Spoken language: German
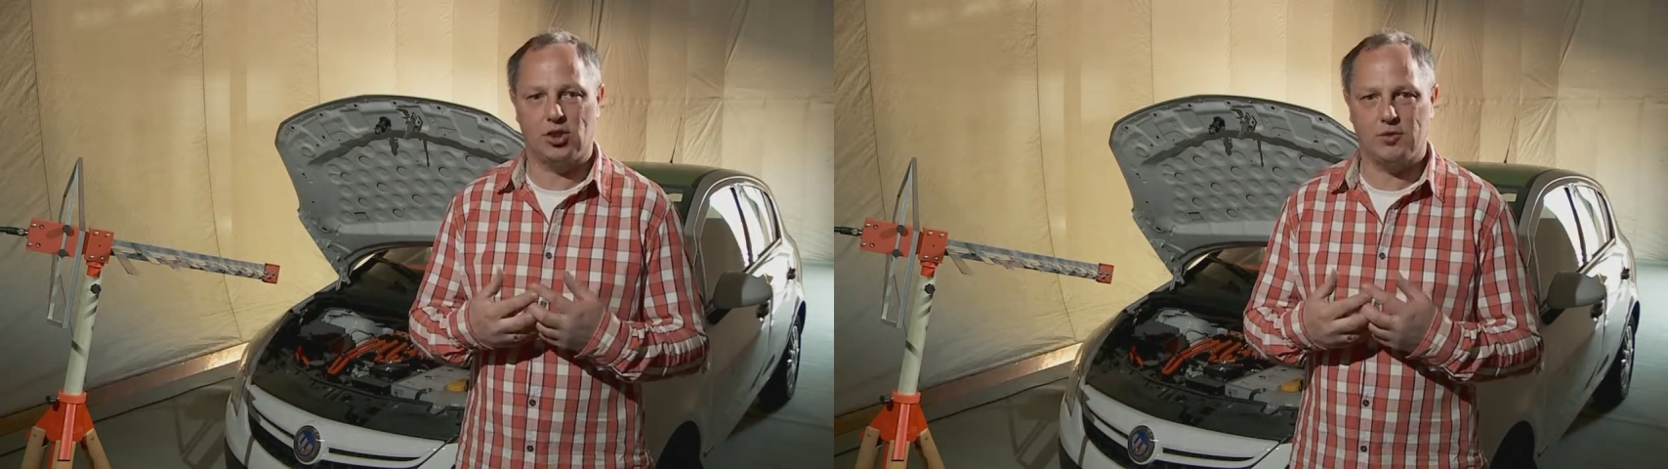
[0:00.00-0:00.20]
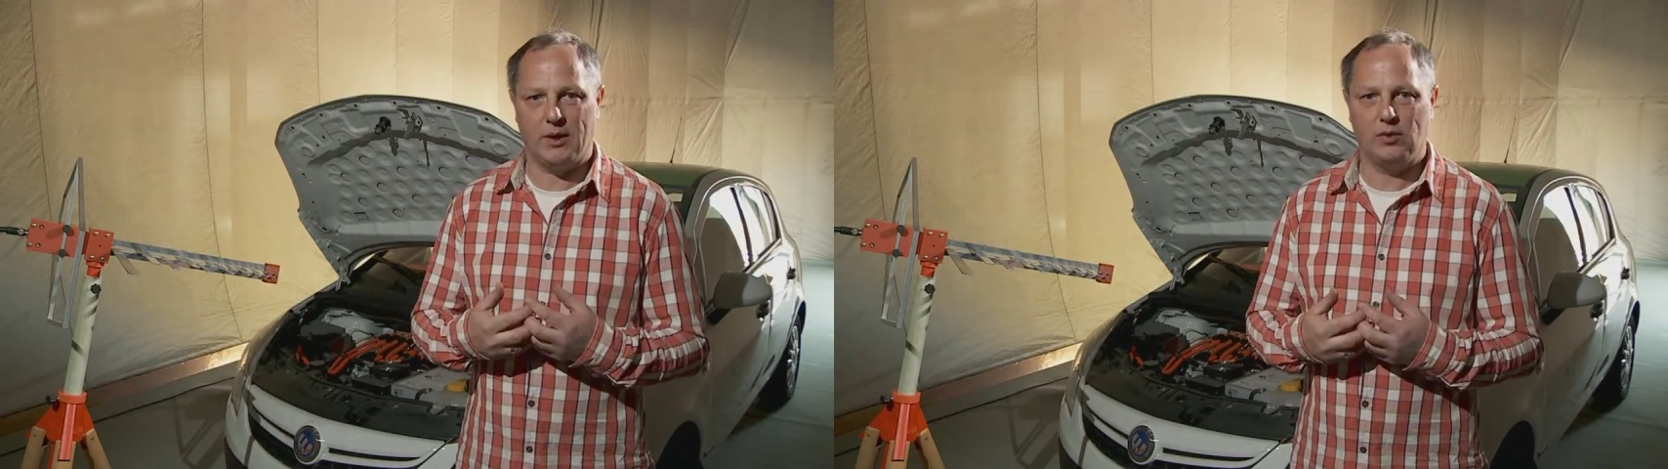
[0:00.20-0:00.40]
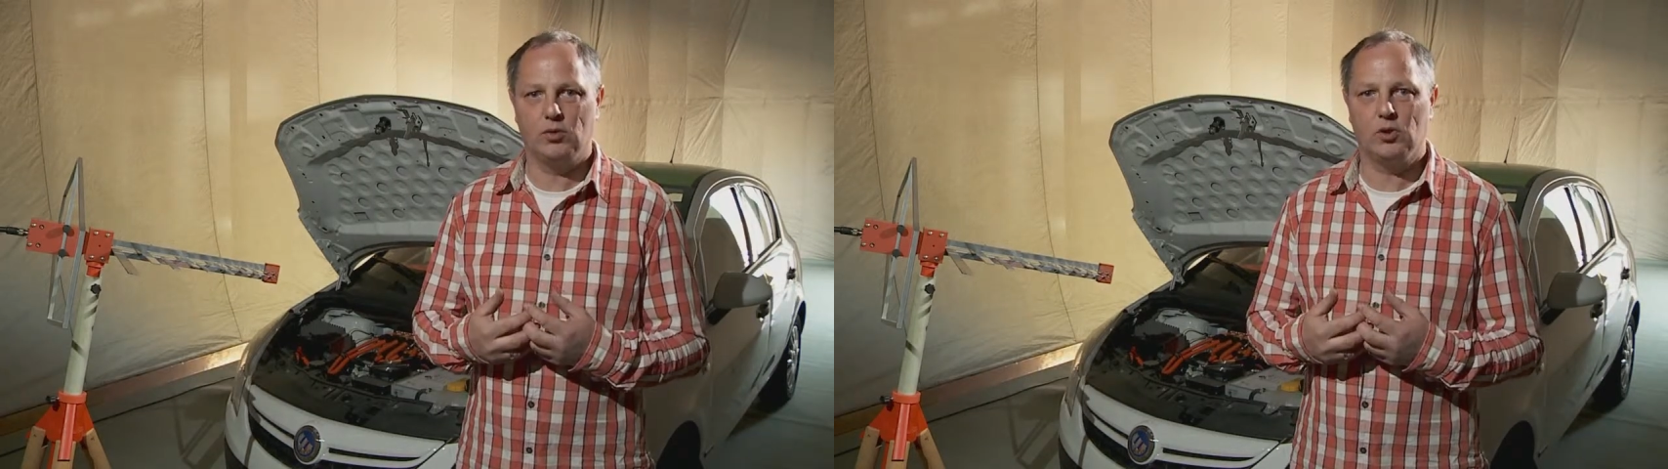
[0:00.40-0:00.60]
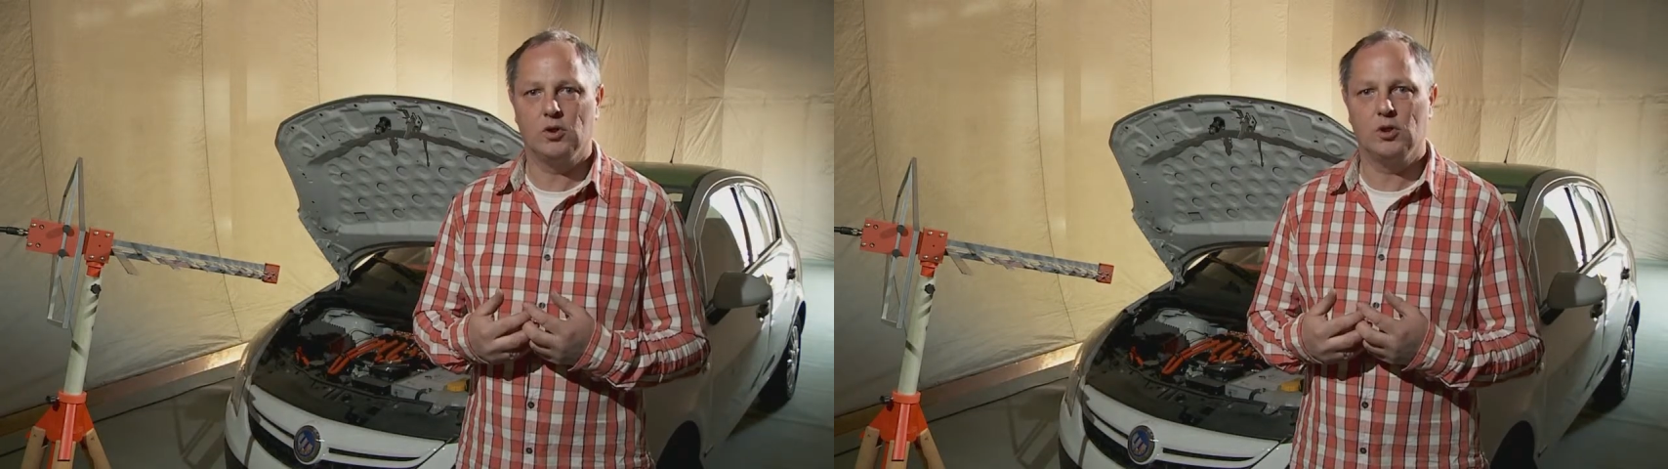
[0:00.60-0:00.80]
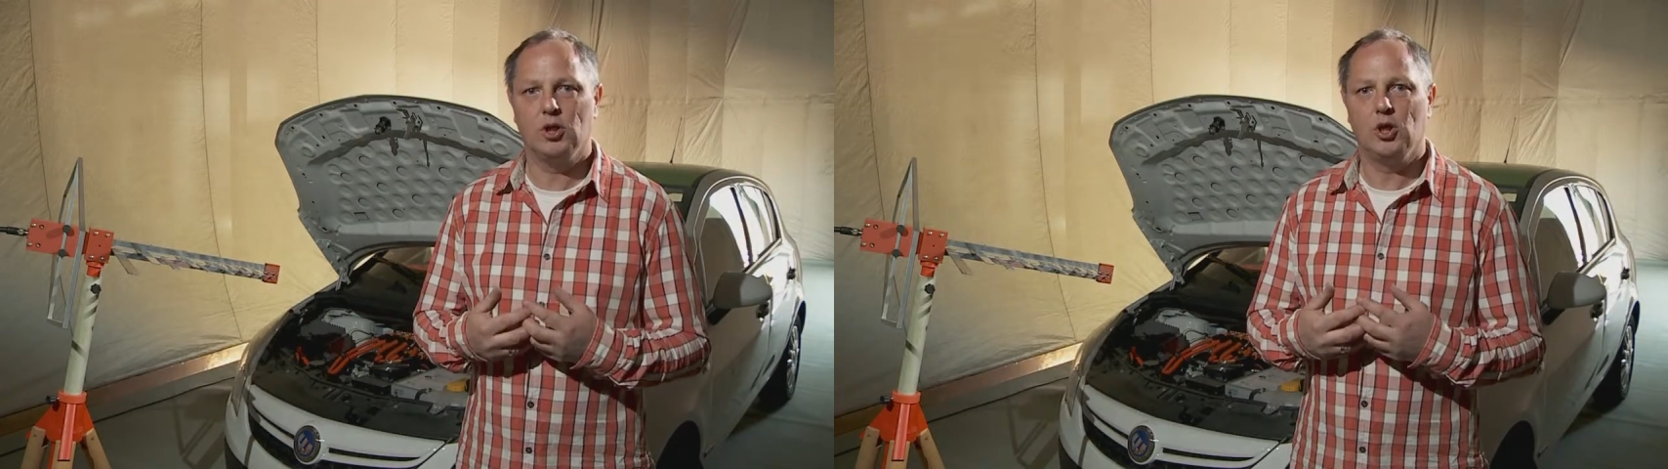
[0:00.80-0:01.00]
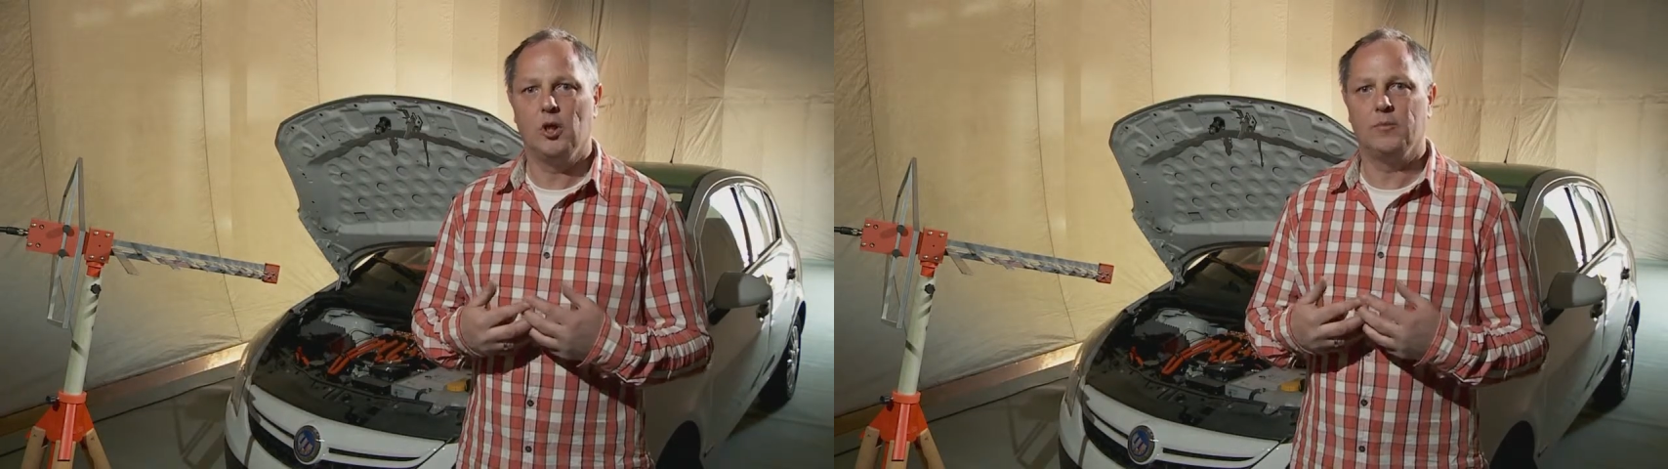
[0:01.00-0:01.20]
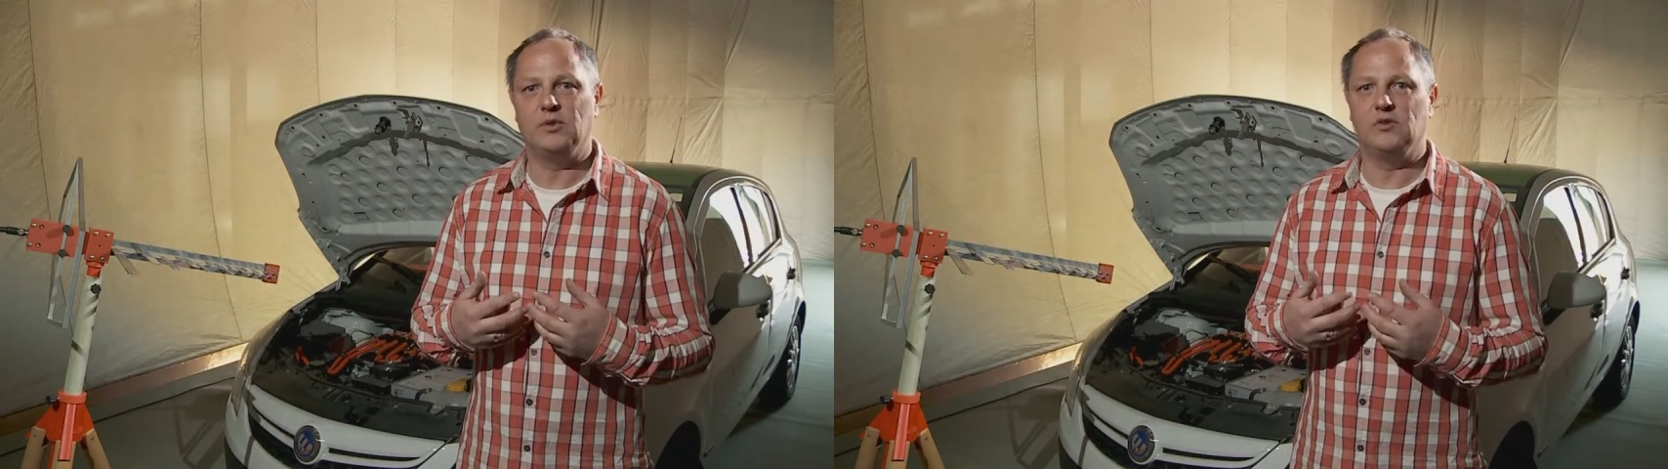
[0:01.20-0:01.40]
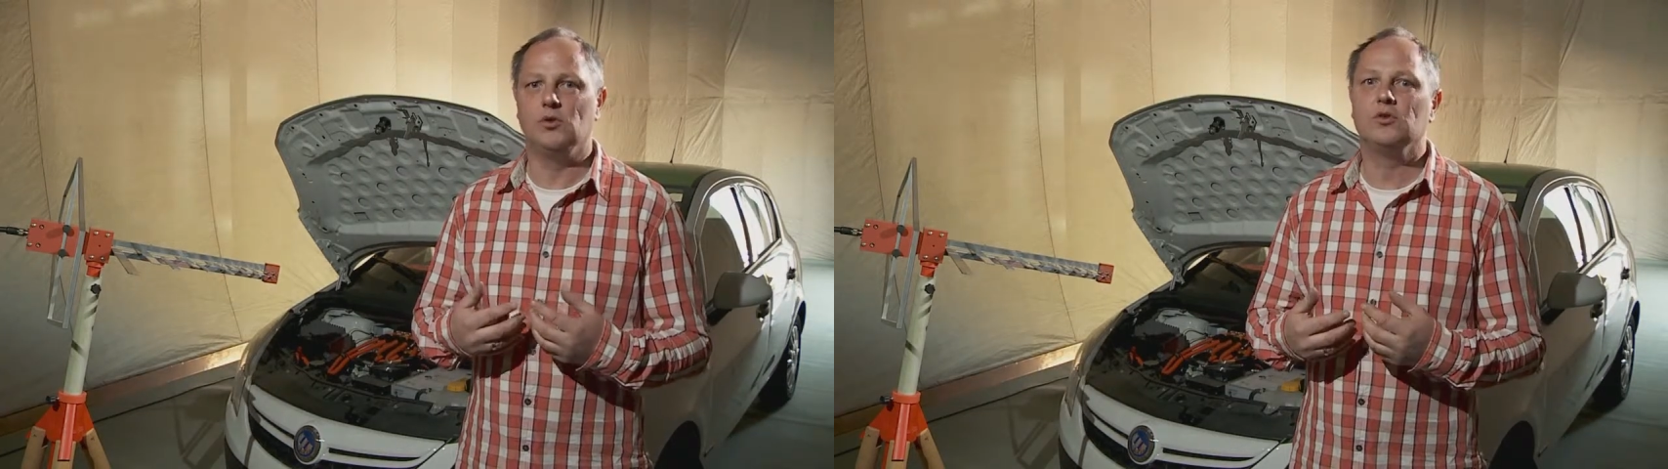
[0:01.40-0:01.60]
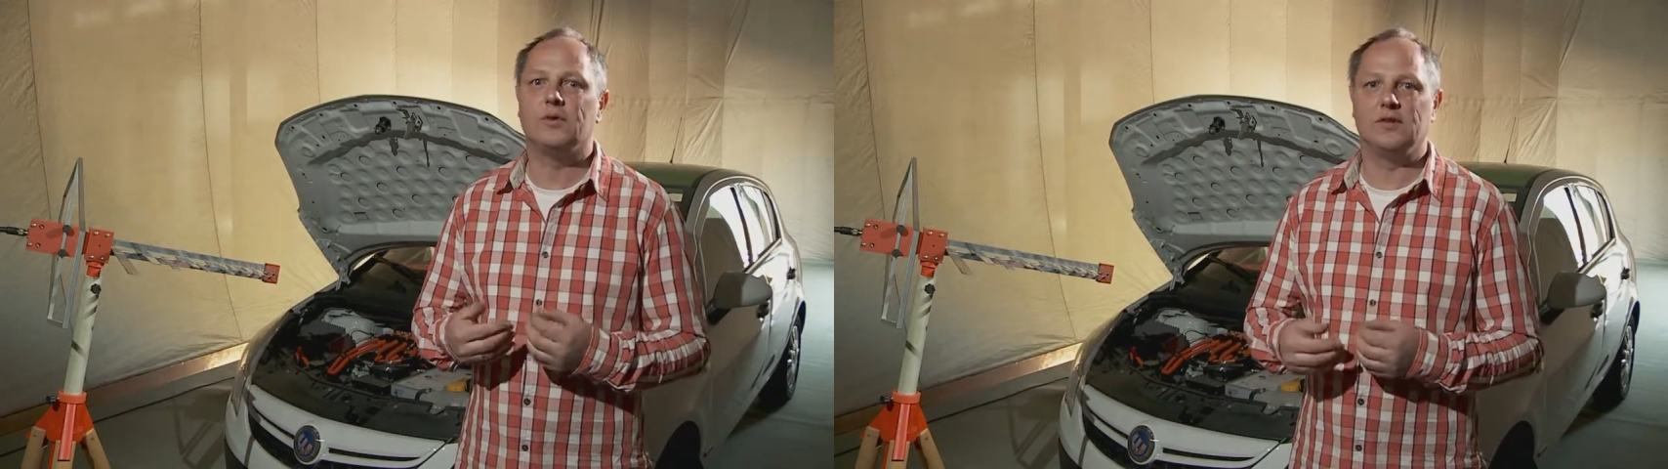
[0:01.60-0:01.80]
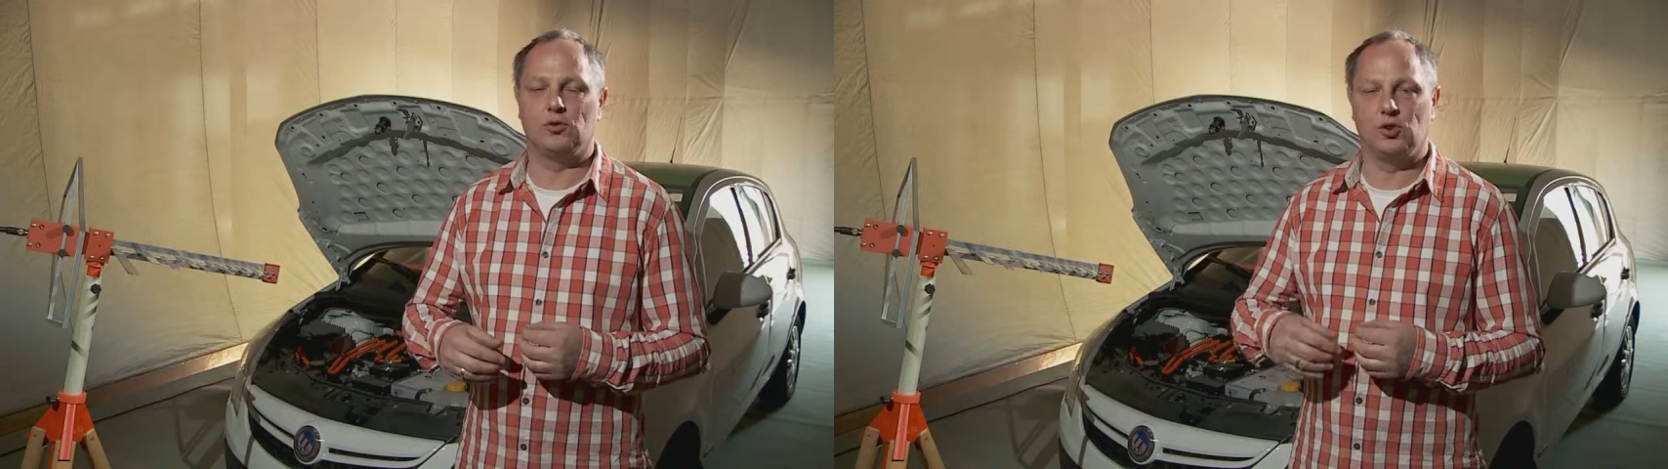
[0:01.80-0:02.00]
Spannung bzw.